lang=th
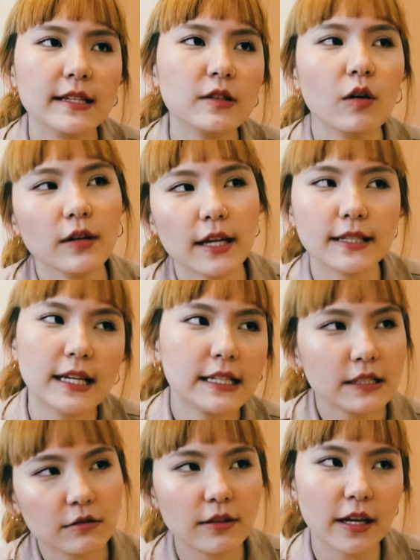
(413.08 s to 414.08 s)
น้องอยากได้
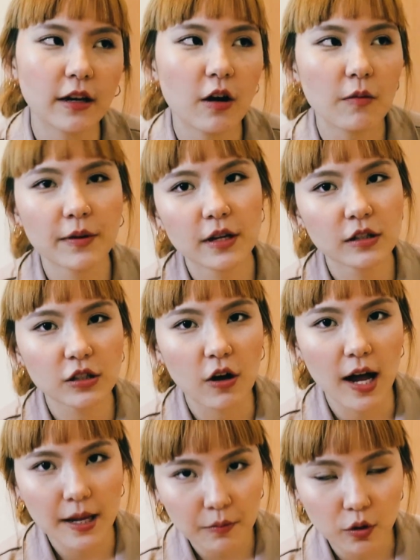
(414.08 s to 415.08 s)
จิวไหนก็พี่ก็เจาะ
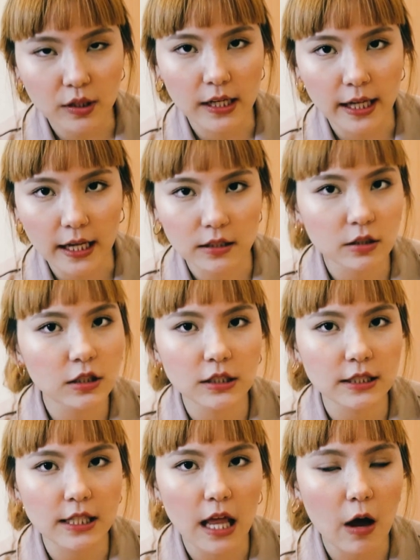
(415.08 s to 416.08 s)
ให้หมดเลยเงี้ยซึ่งจ
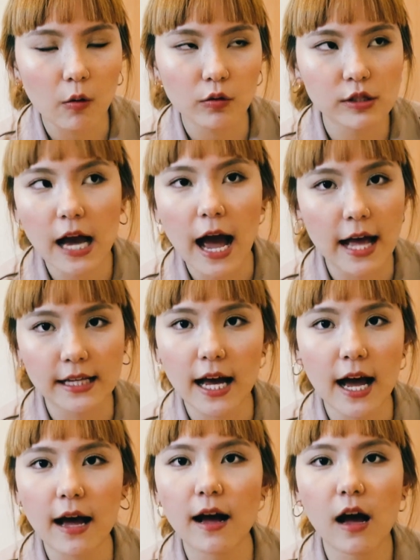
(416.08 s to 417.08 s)
ริงๆแล้วอย่าอ
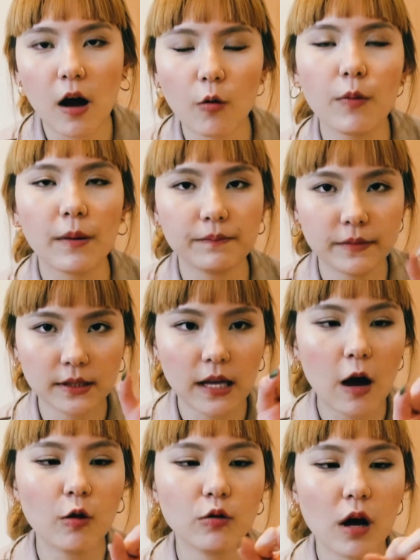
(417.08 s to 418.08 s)
ย่าเอาแบบ
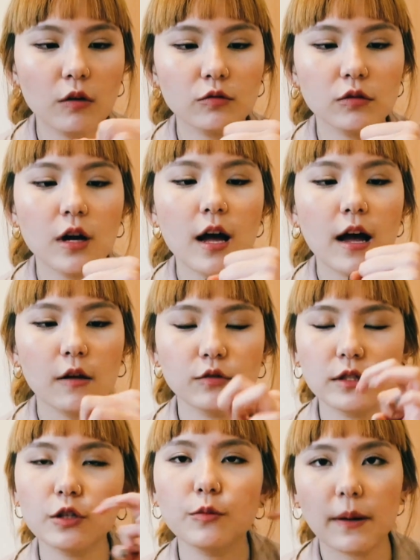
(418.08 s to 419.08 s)
เอาเอาเอา
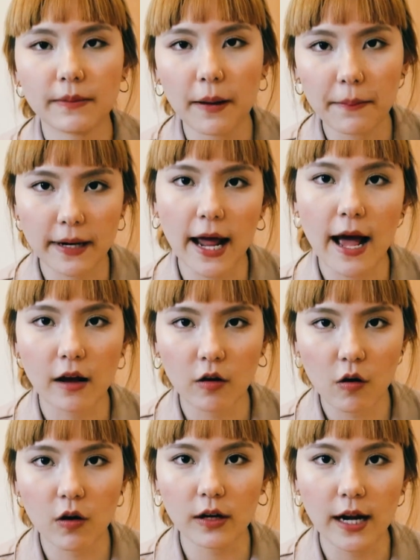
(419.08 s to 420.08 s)
จิวแบบธรรมดา
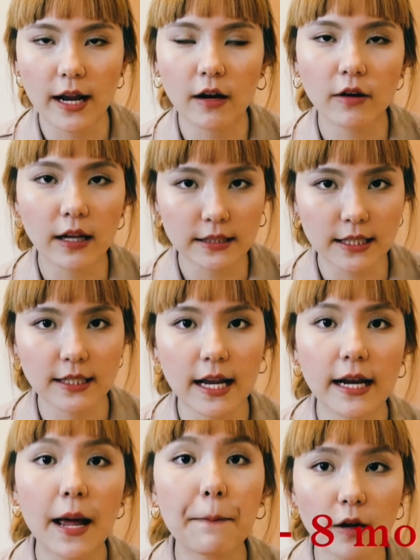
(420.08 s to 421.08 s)
ก่อนนะแล้วหลังจาก
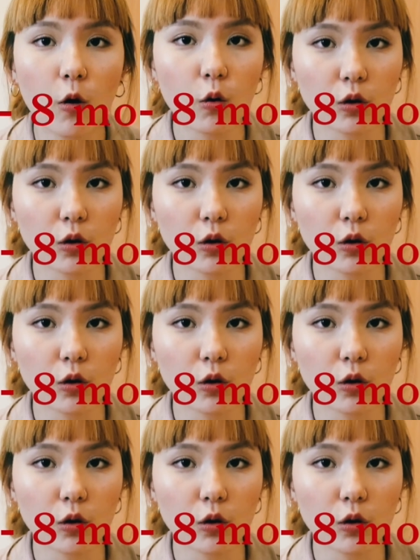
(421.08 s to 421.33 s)
นั้นอ่ะห